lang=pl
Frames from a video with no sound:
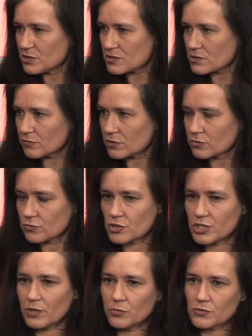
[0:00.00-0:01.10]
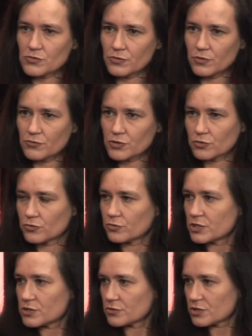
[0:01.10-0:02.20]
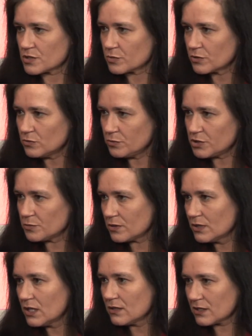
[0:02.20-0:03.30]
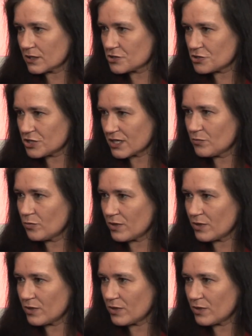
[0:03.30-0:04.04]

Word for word: miejscowych, którzy czy nam pozują, czy od których coś chcemy kupić, bo tak czy siak